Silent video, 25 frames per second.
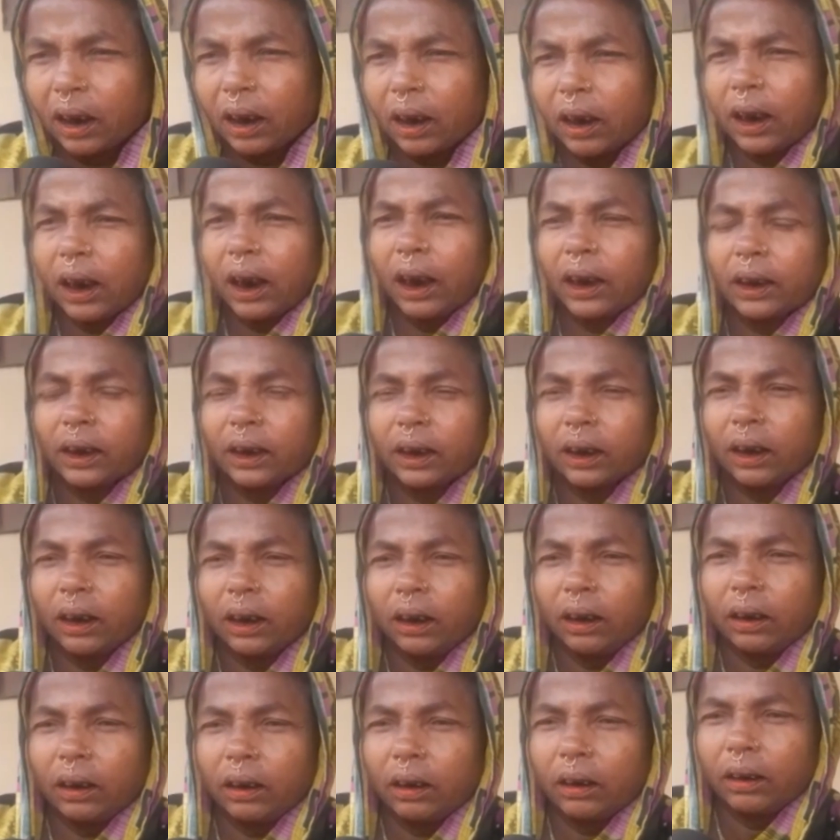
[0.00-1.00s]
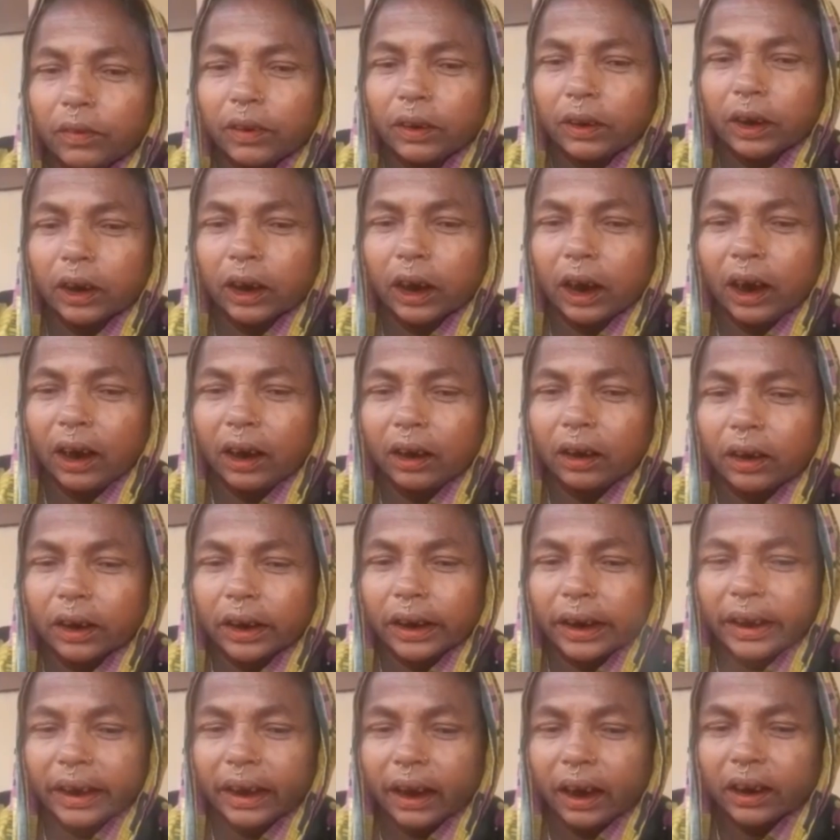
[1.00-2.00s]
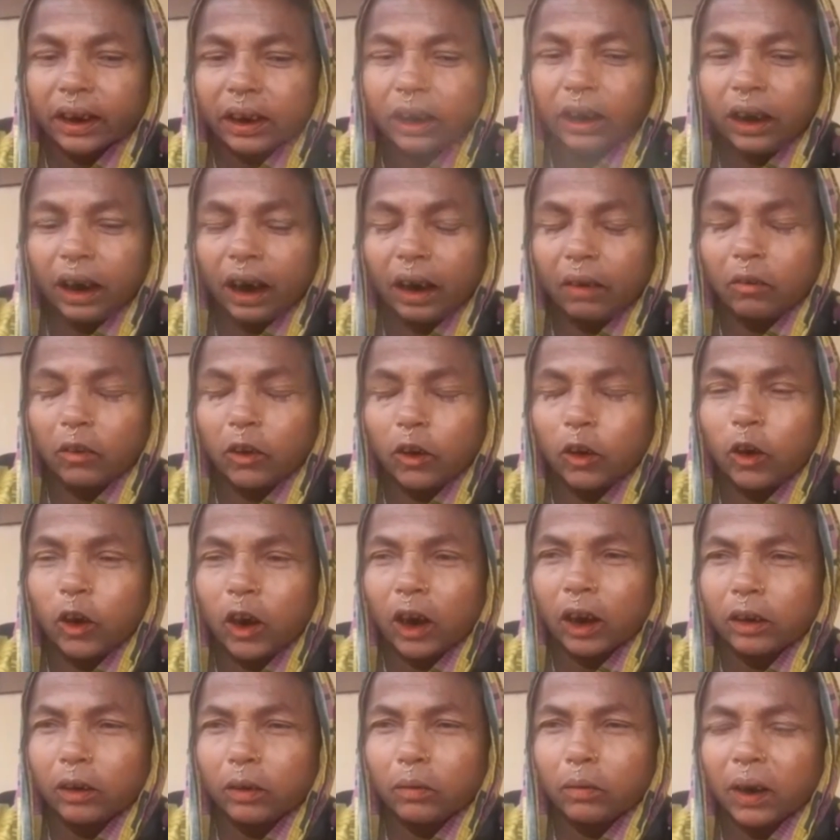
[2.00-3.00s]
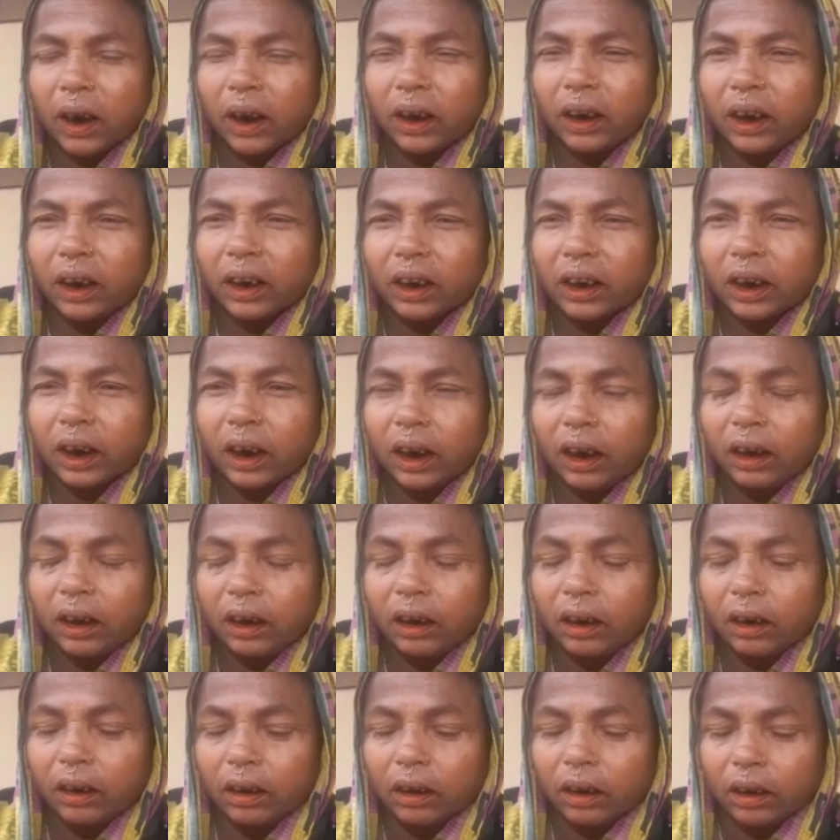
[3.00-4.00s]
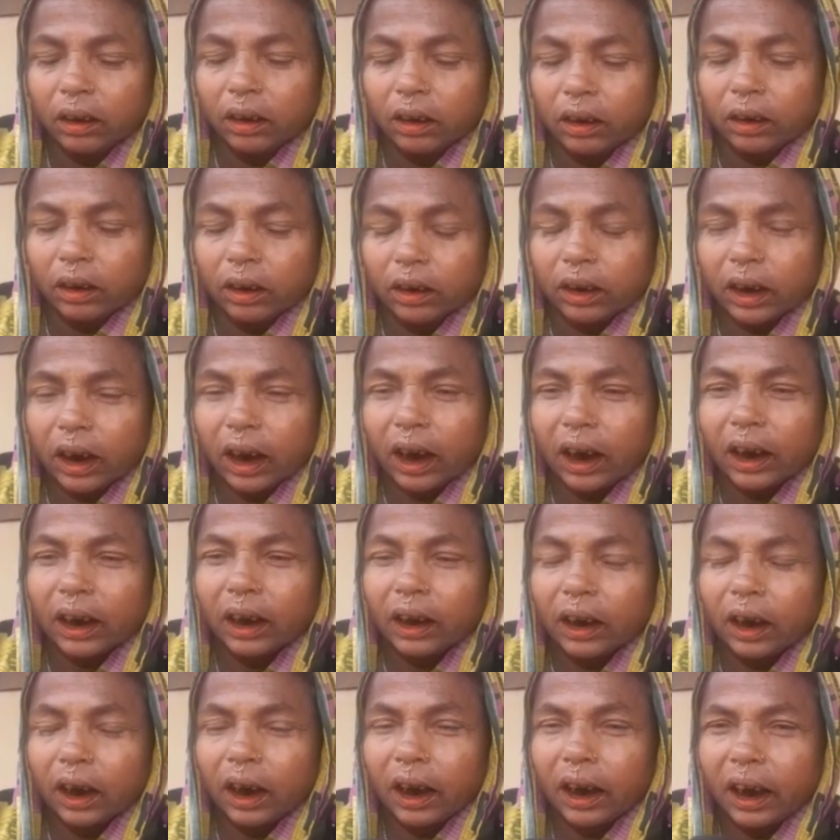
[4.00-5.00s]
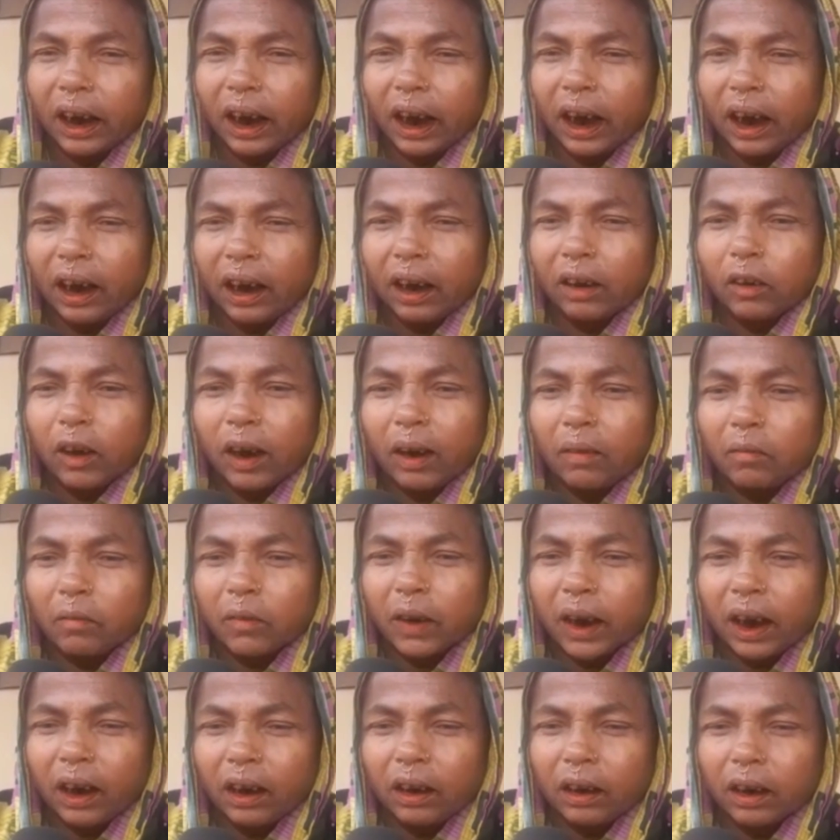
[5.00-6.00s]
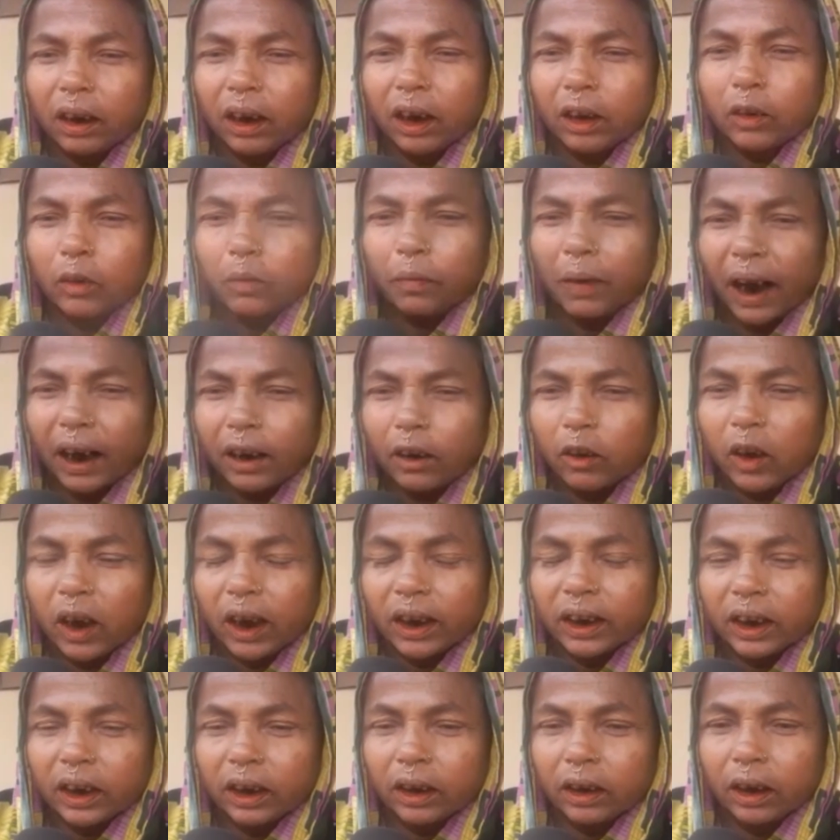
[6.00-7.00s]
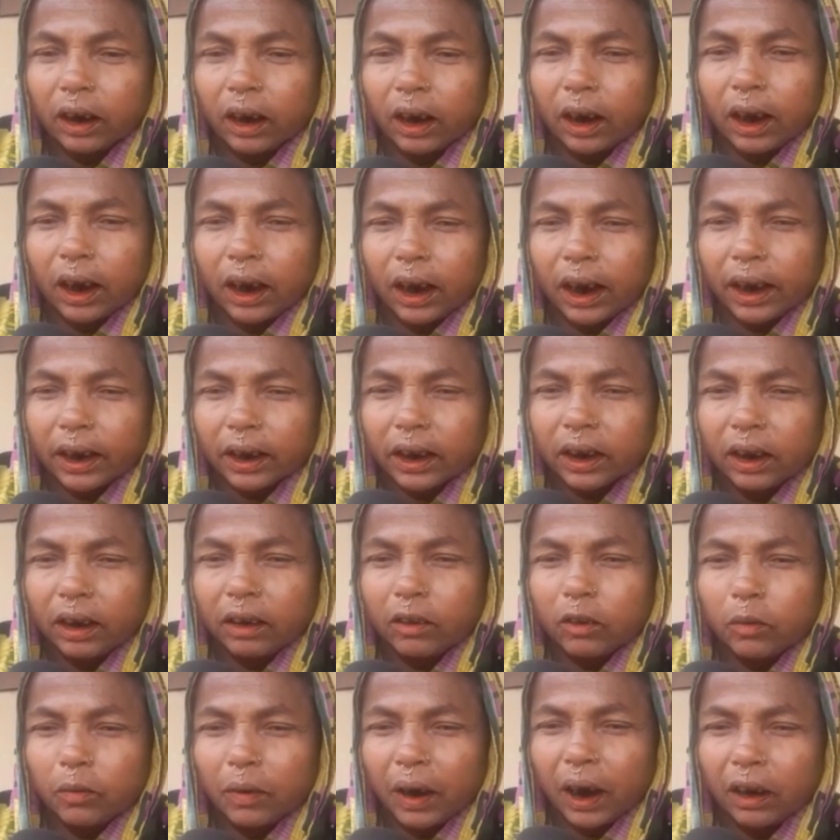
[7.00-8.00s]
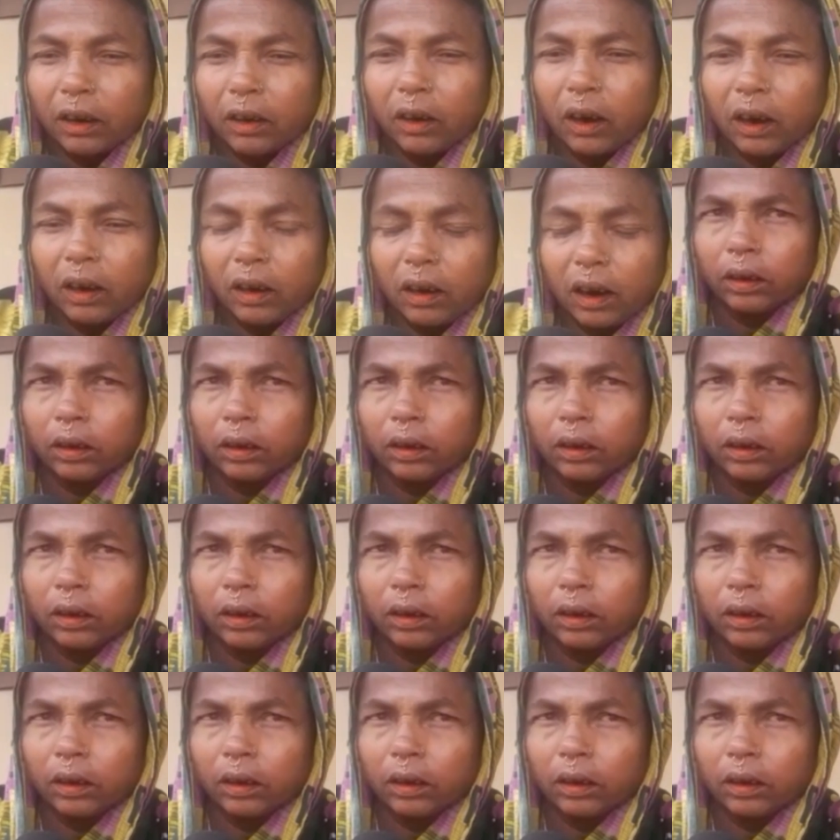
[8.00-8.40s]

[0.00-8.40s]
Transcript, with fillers: এলা রাখছে শেখ হাসিনা আমার ঘর দুবার দিয়েছে স্যার হয়ে আমরা একটু ভালো আছি আল্লাহ রাখছে একটু ভালো